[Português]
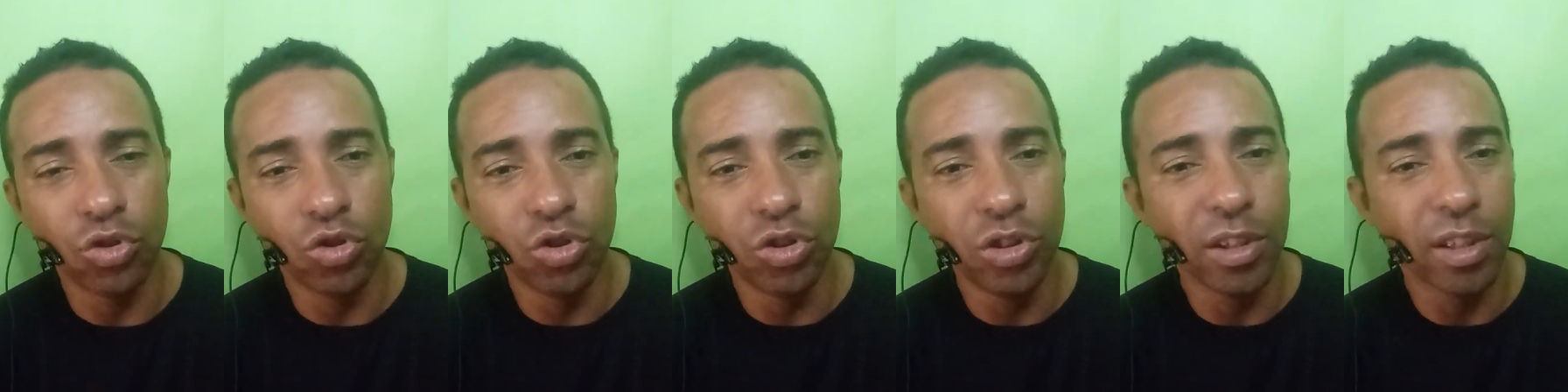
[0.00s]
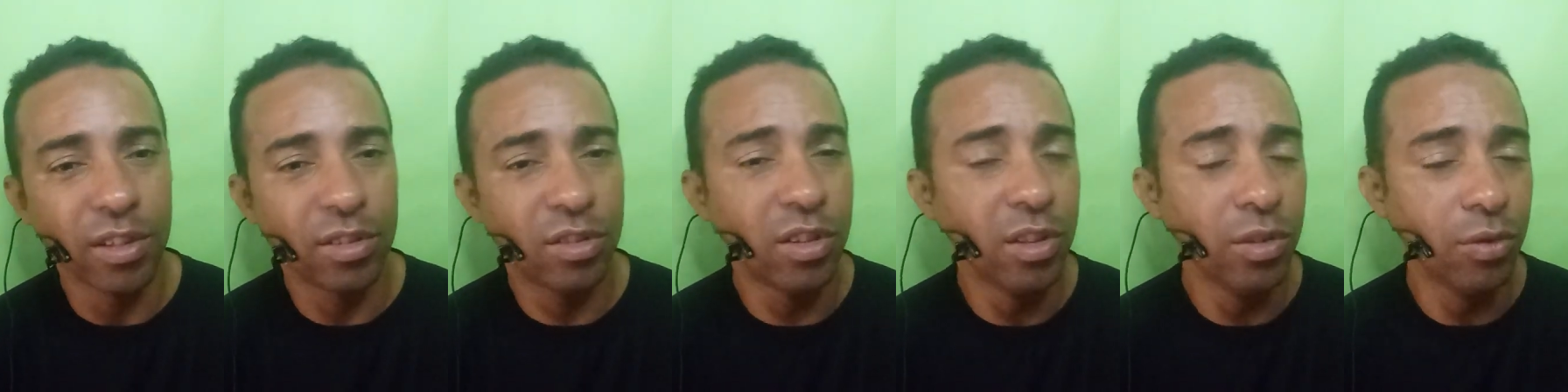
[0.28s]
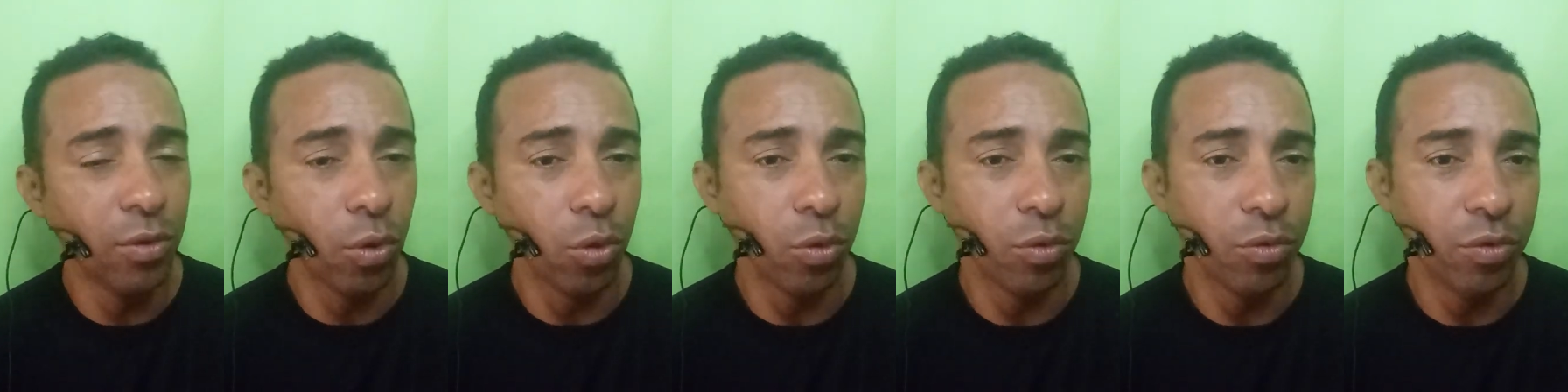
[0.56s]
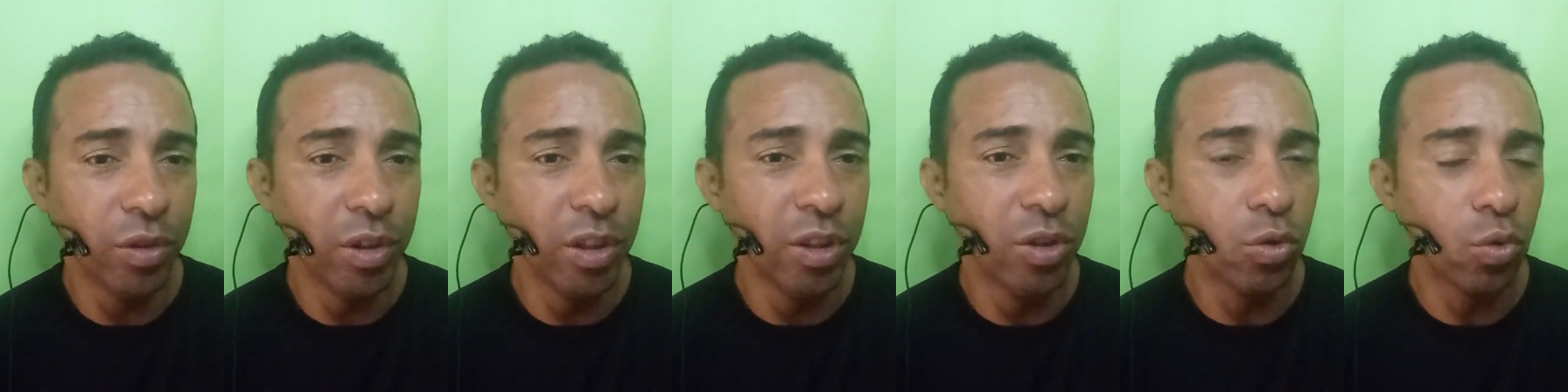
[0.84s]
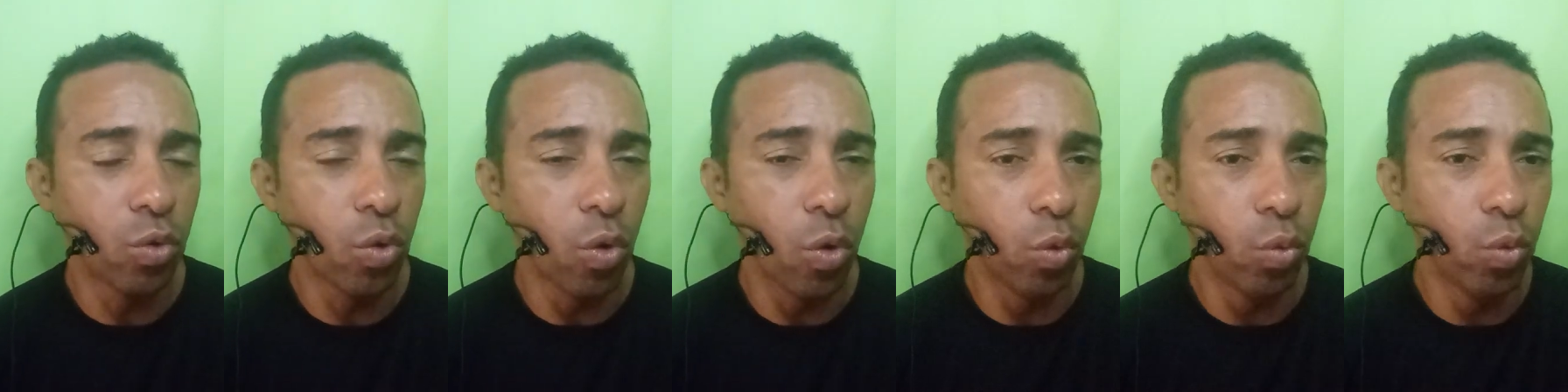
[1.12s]
tinha se
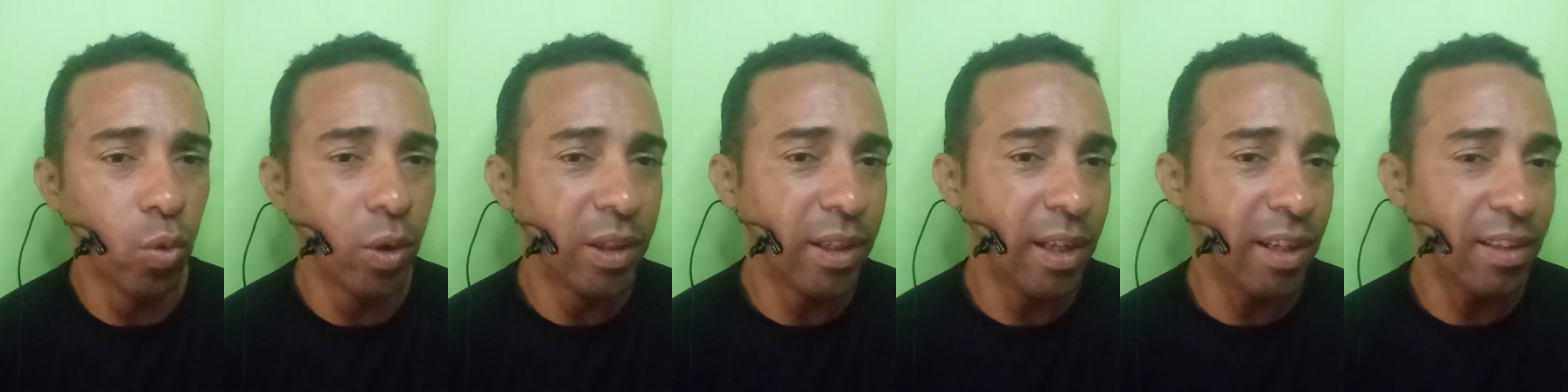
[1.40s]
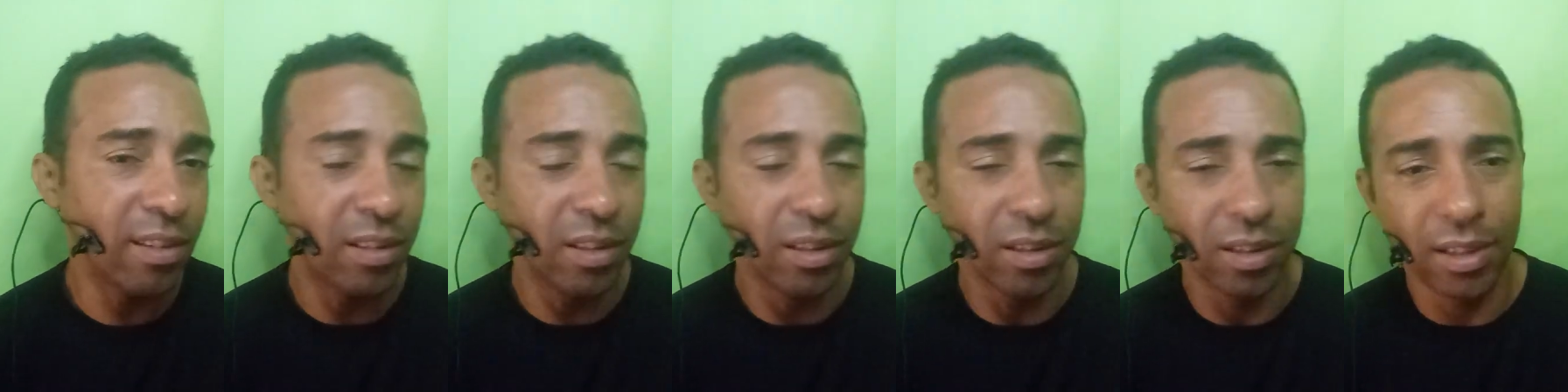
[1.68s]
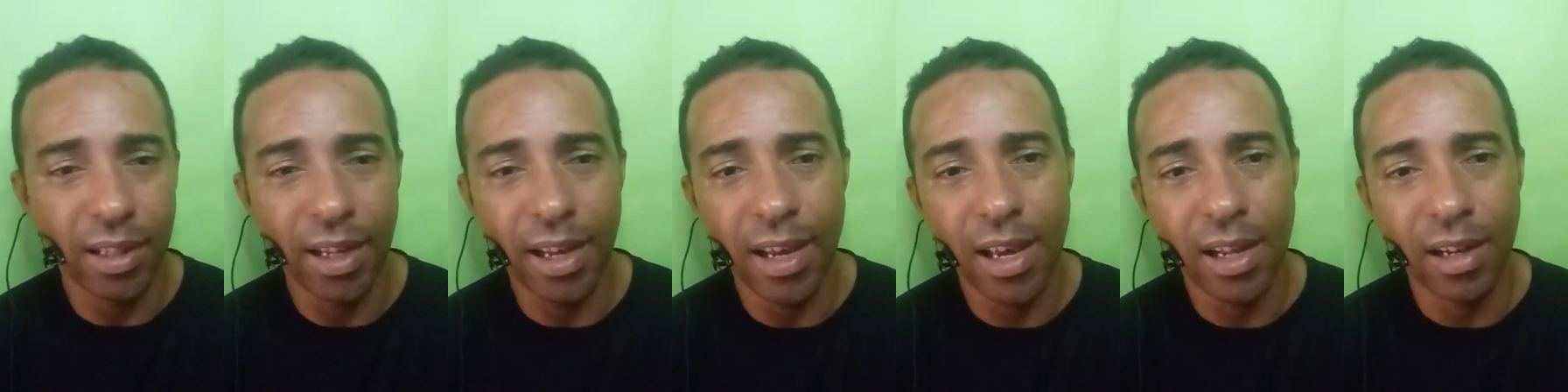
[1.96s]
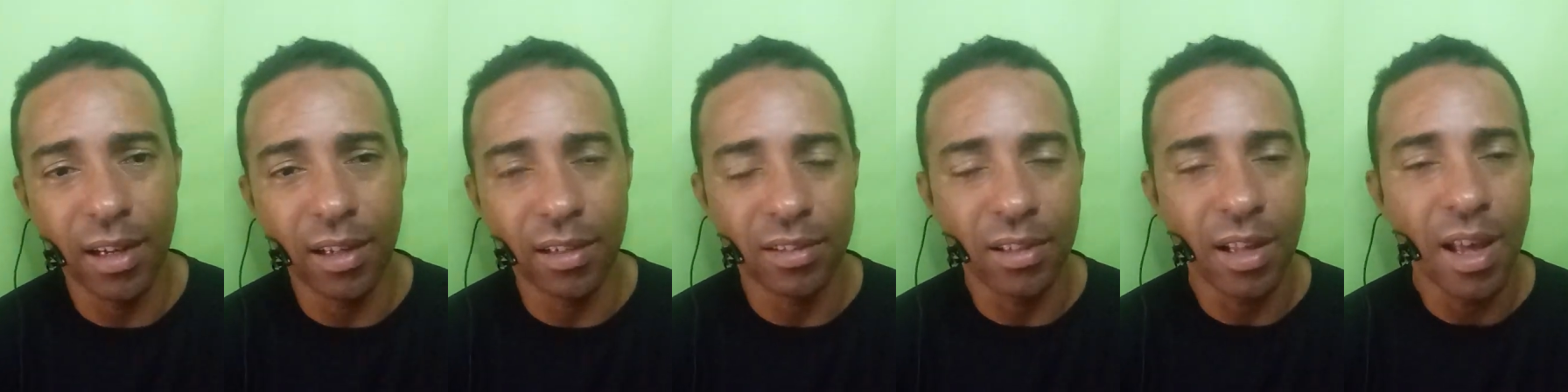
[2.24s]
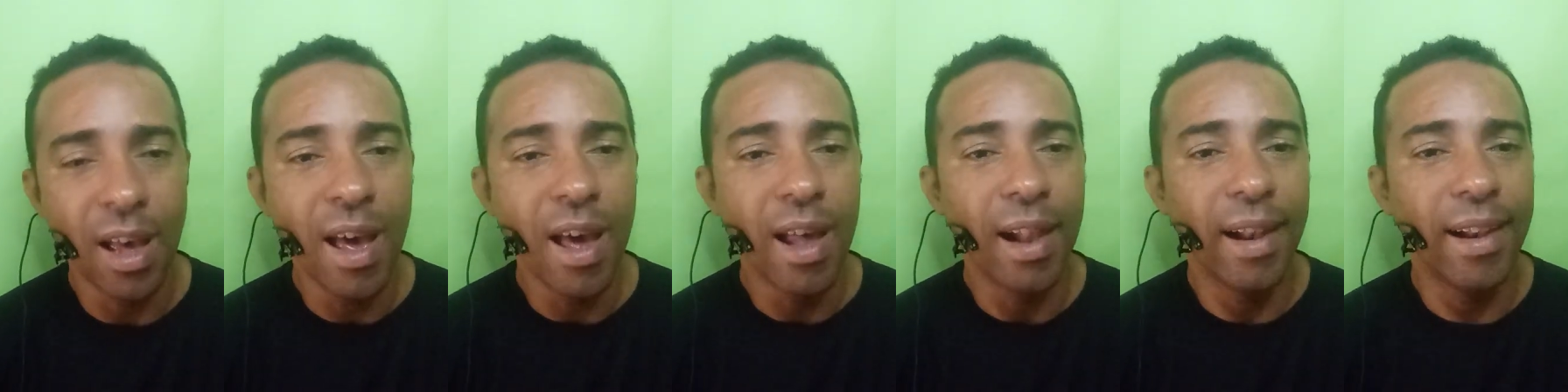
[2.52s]
envolvido com uma das internas
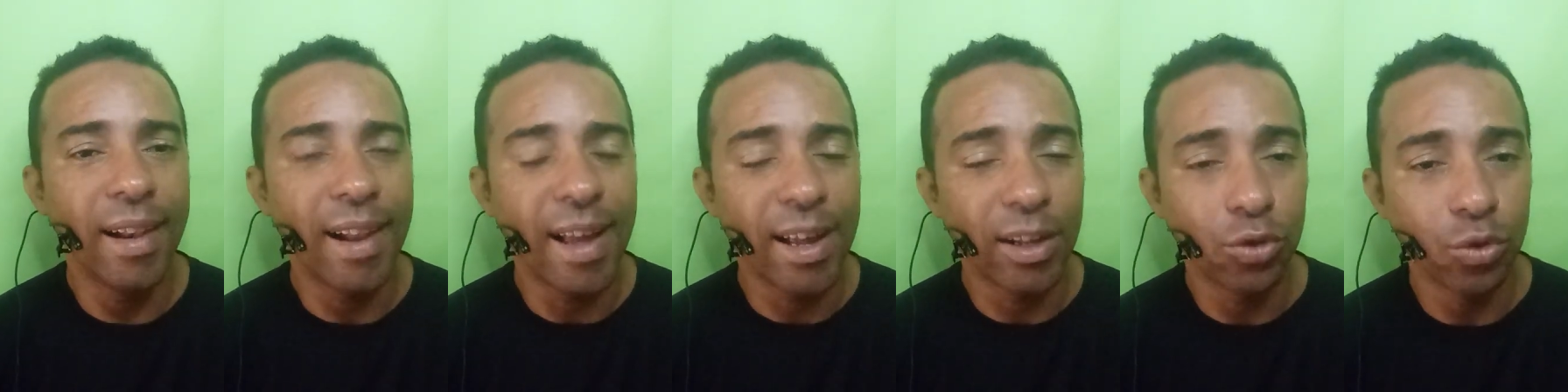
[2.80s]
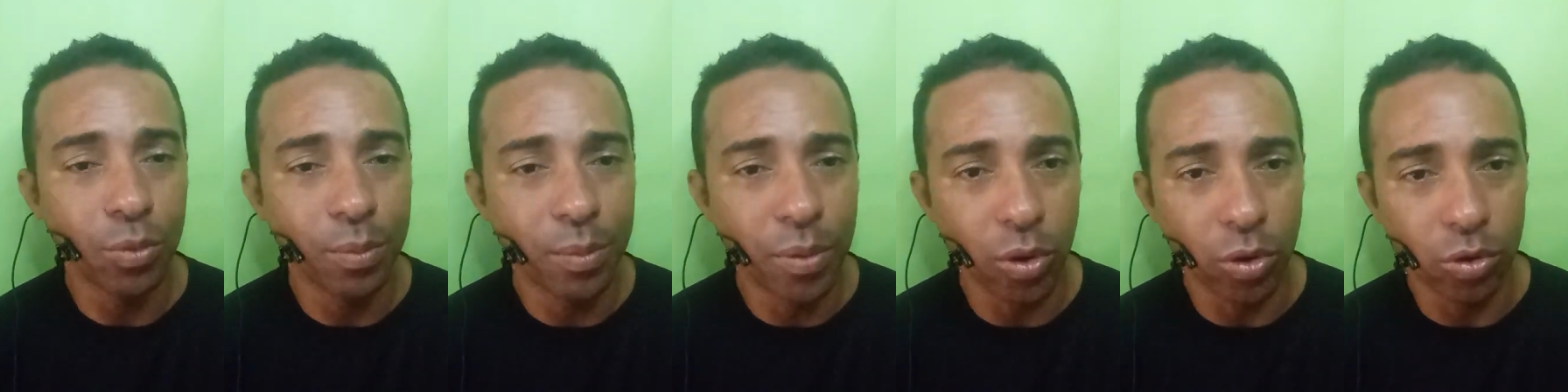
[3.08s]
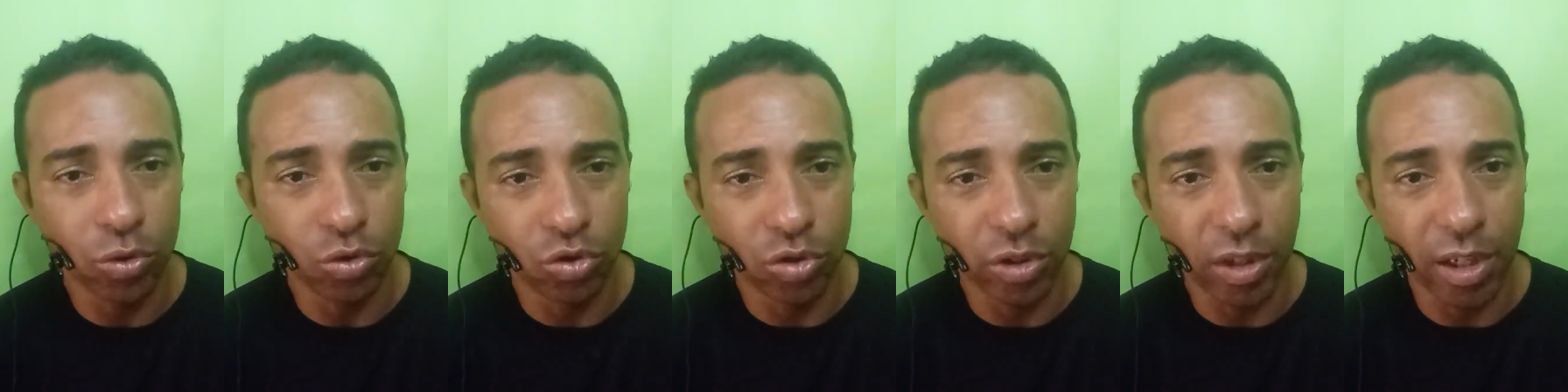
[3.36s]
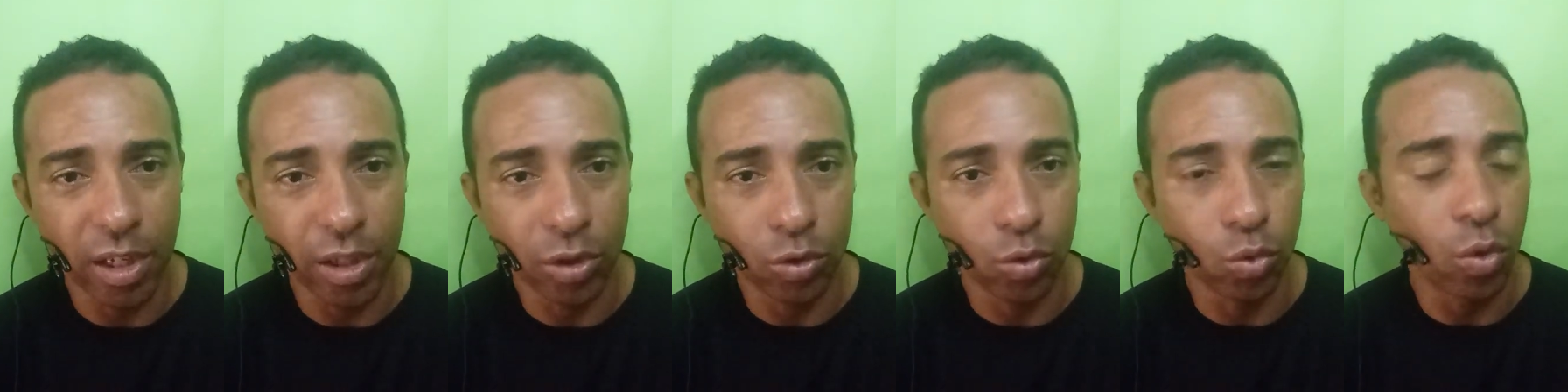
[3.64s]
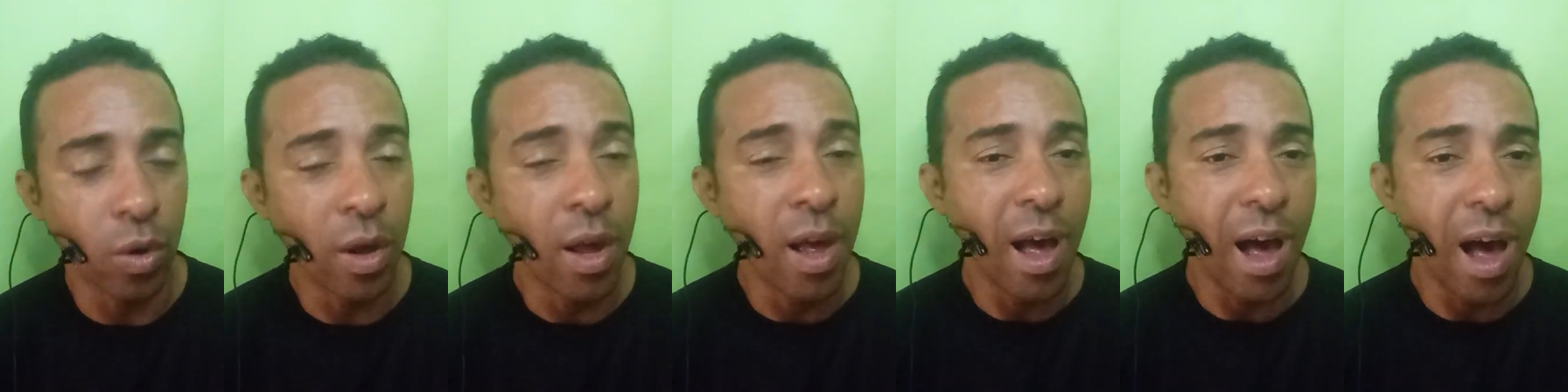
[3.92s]
lá do
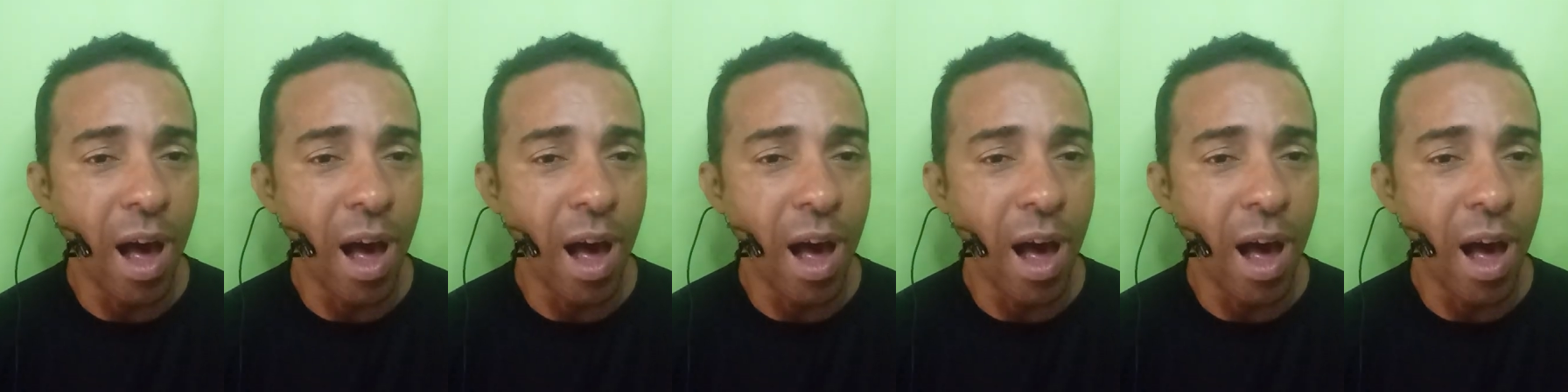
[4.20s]
projeto,